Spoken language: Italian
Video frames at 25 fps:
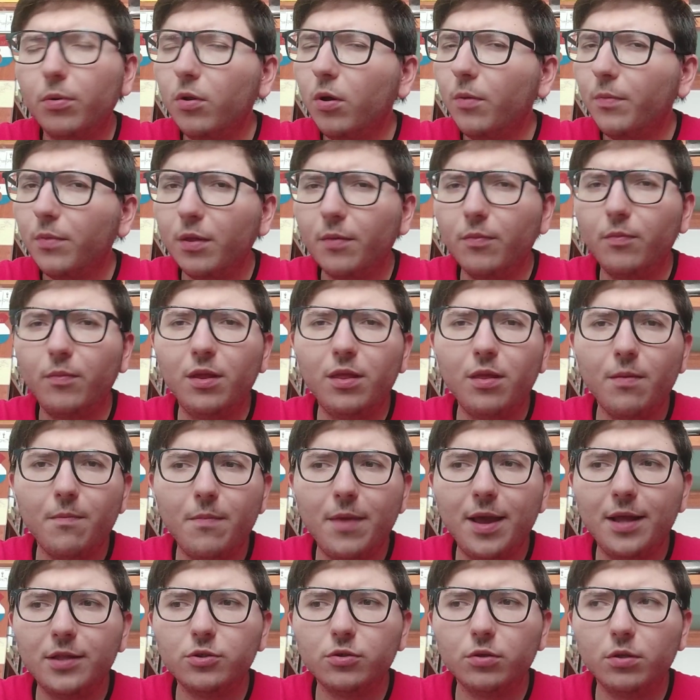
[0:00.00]
per no, mi sembra un mese e
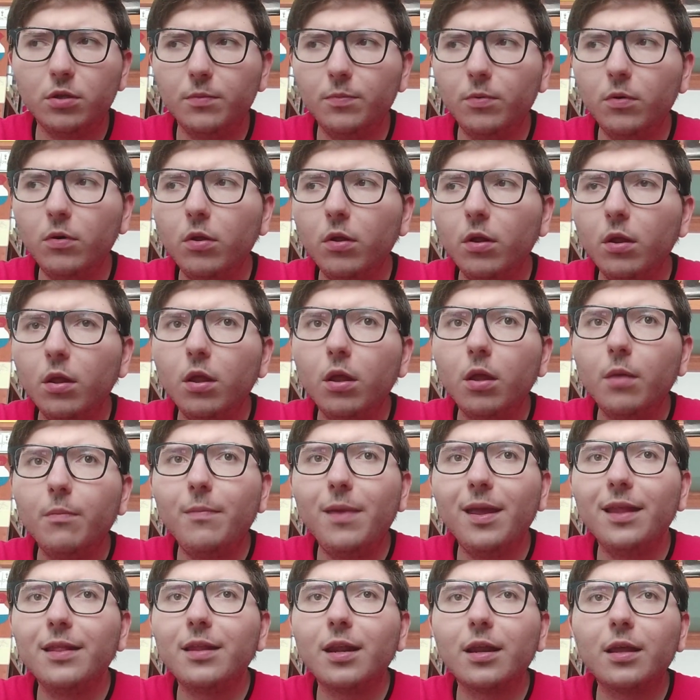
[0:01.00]
mezzo tipo,
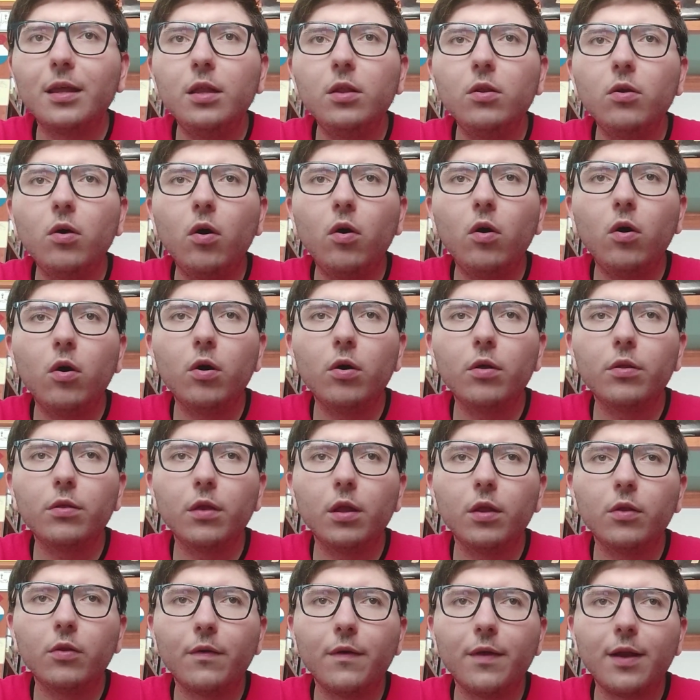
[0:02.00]
mentre chi no
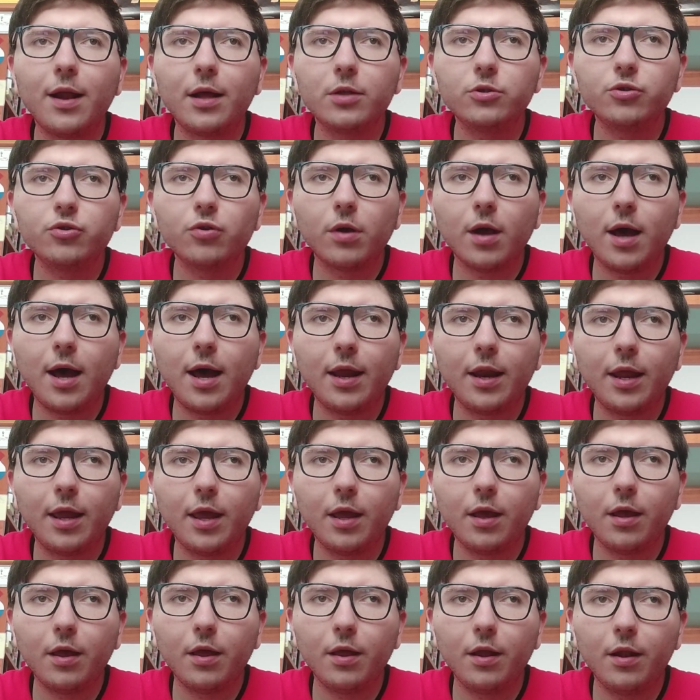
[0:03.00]
si ritroverà a
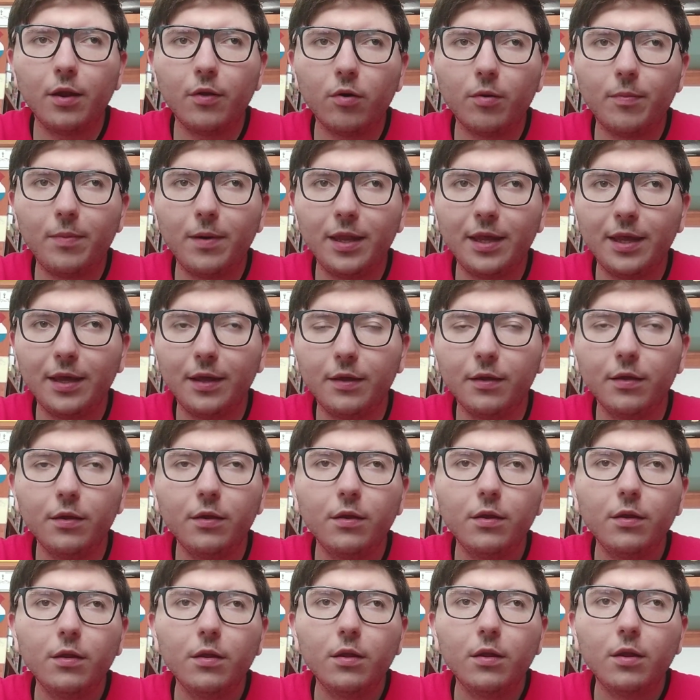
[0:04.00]
giocare eh, l'Europa League
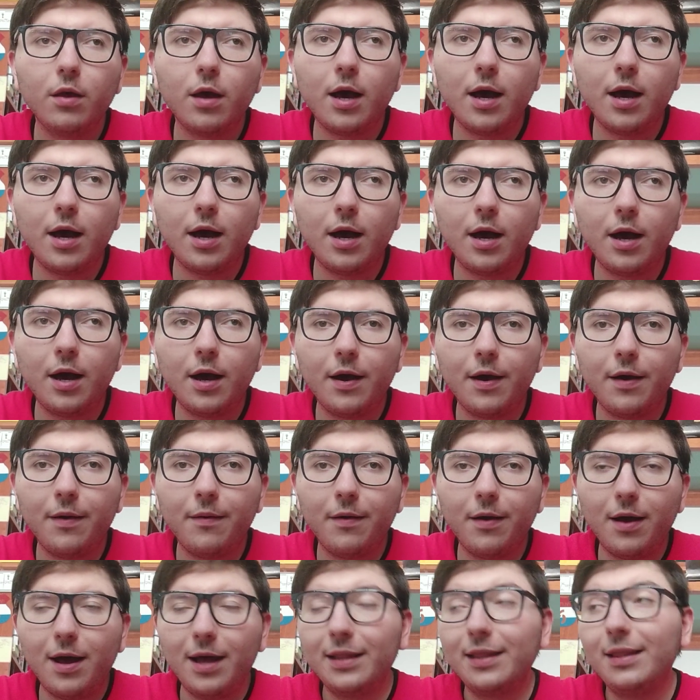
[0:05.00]

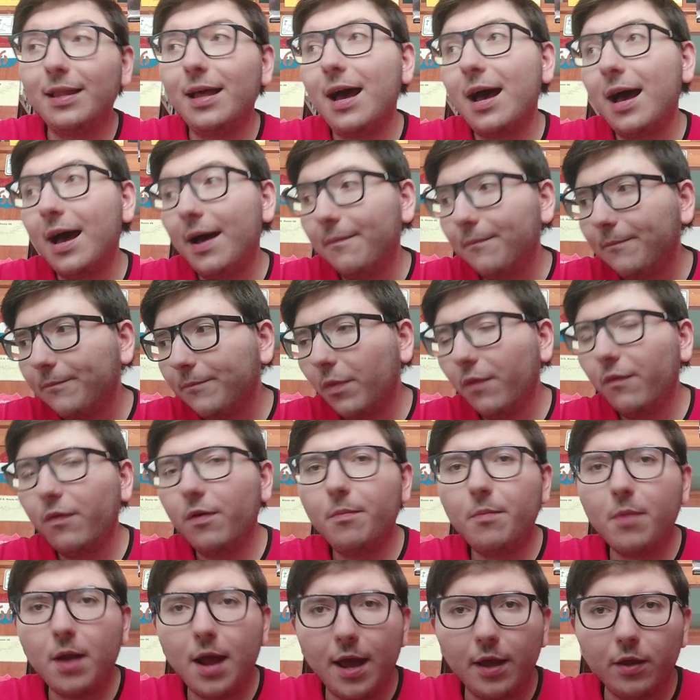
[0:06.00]
a, a, a,
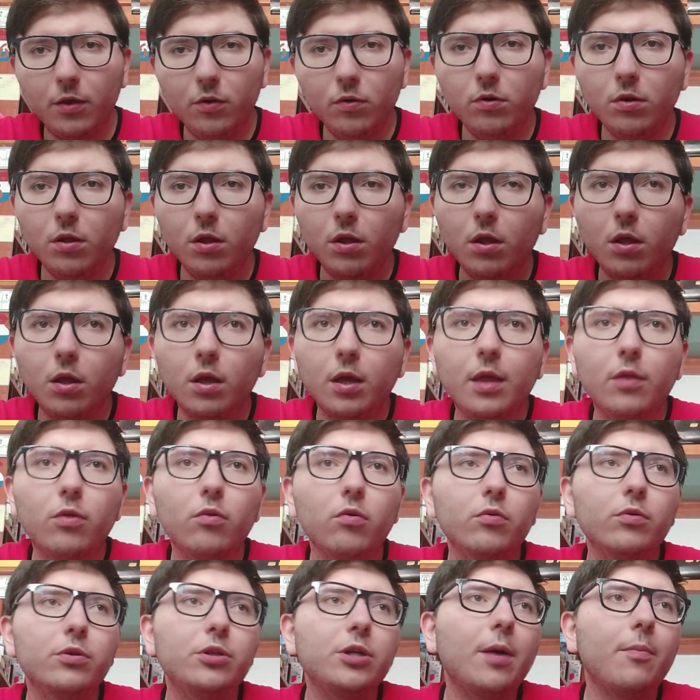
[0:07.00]
febbraio, che
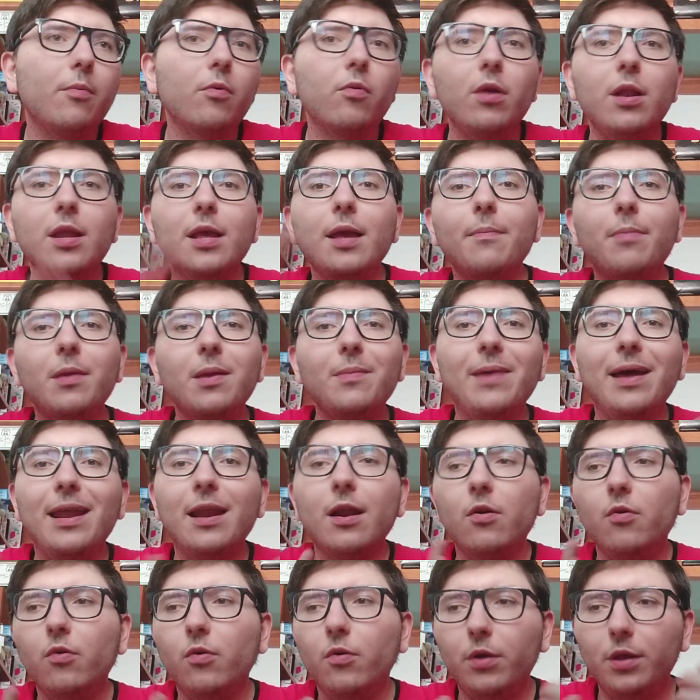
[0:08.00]
sono diciamo quelli che prima
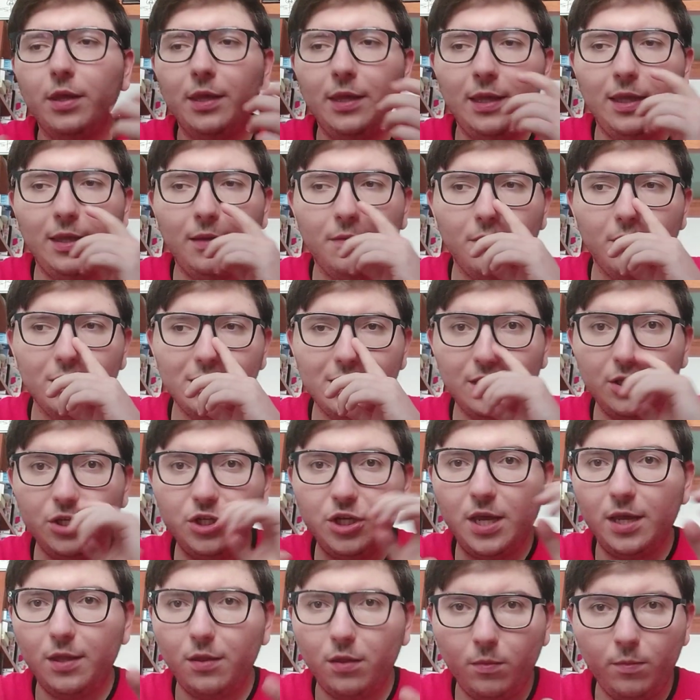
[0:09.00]
erano i
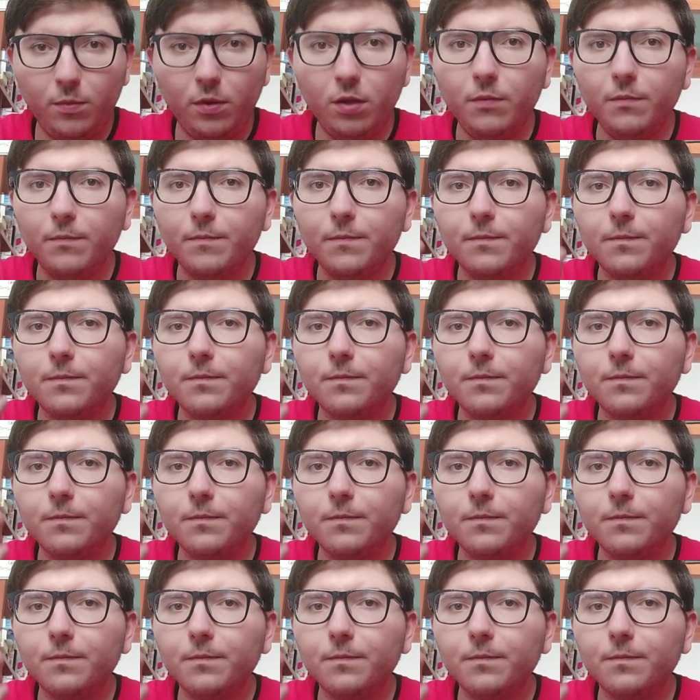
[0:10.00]
sedicesimi,